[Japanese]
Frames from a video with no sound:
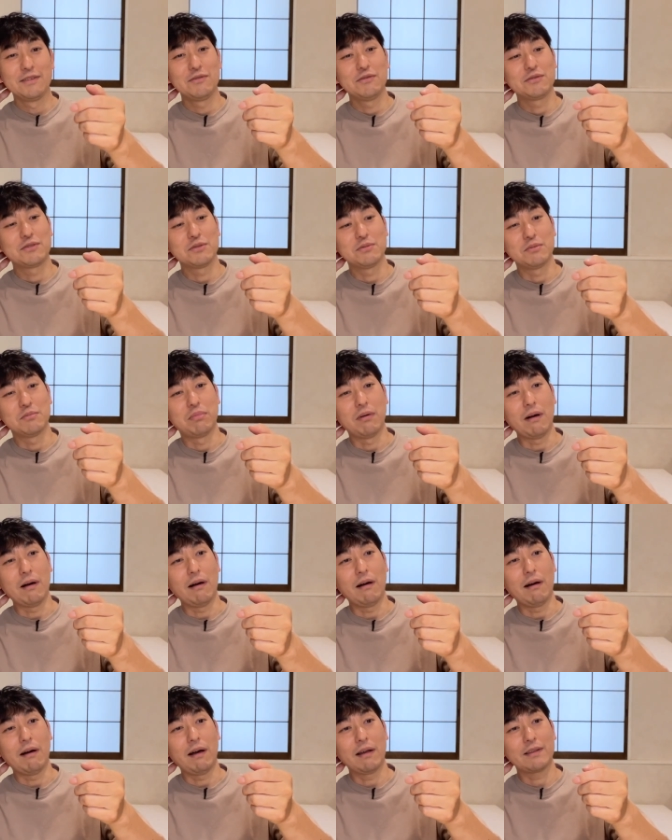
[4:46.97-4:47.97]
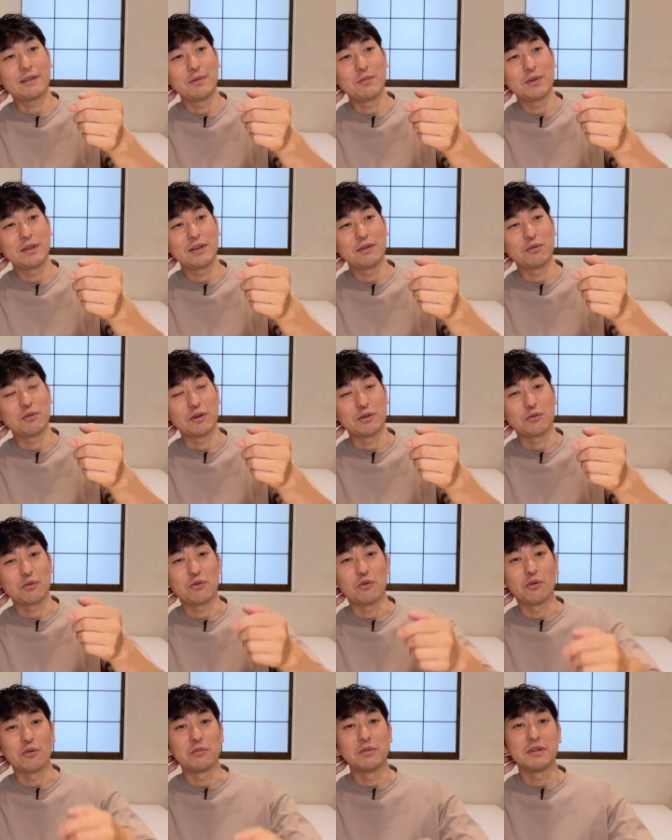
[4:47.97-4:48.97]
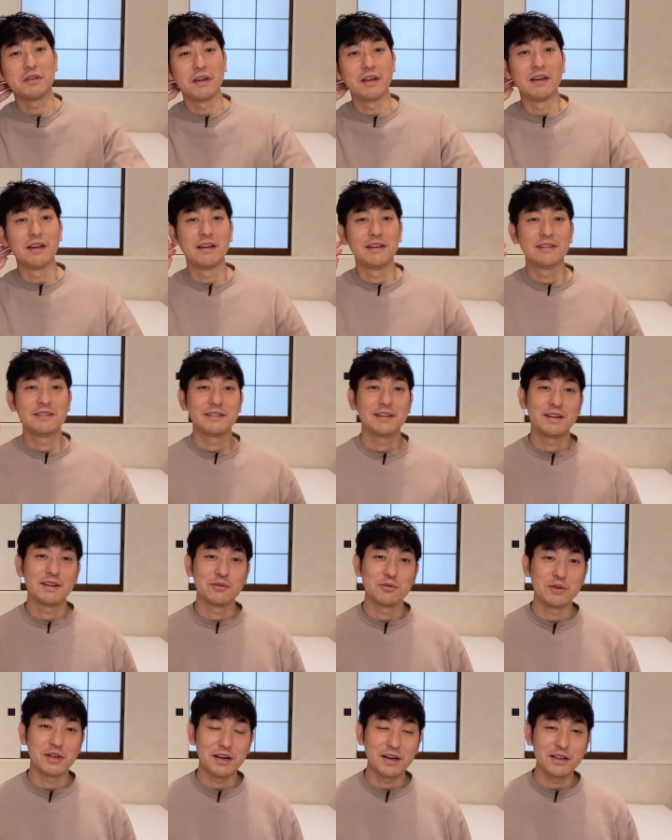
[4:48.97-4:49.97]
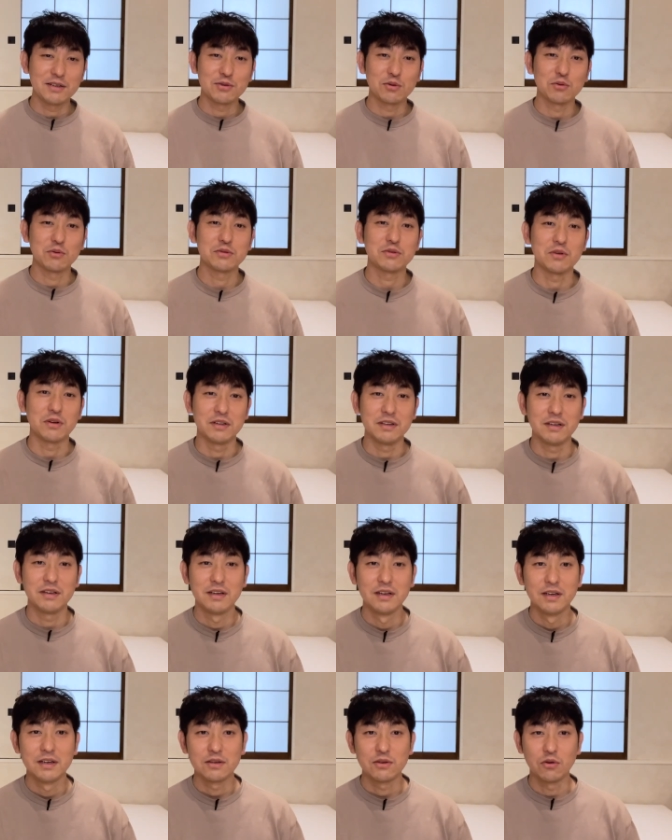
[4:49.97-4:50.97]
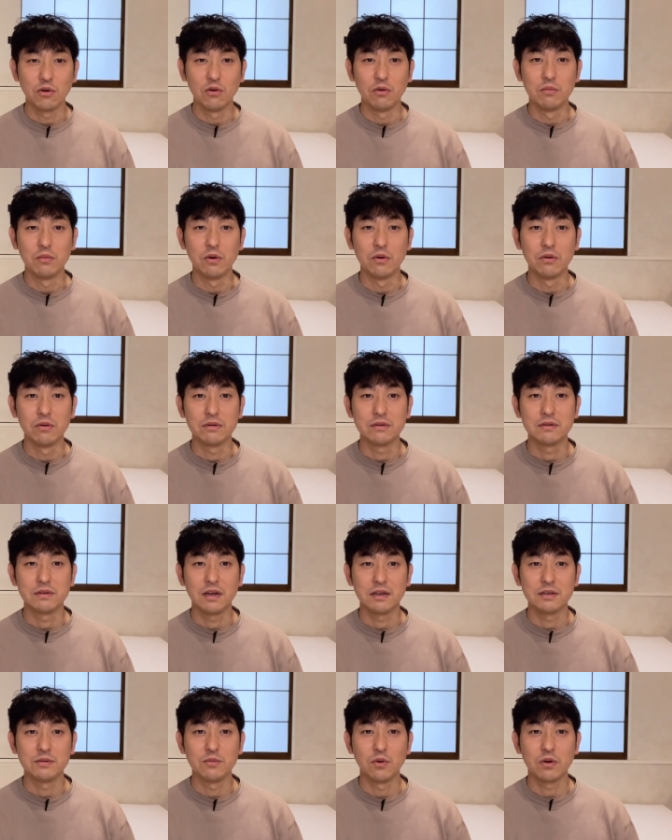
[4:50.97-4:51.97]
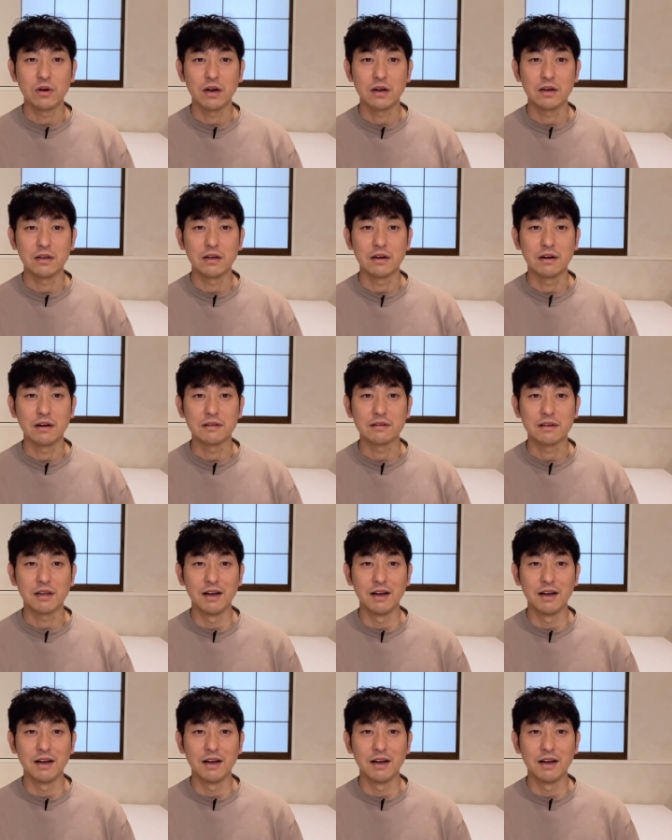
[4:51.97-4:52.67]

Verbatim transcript: YouTube バーって見てるようなところを見て、あの、ナレーションの人がね、今日も何も書かなかった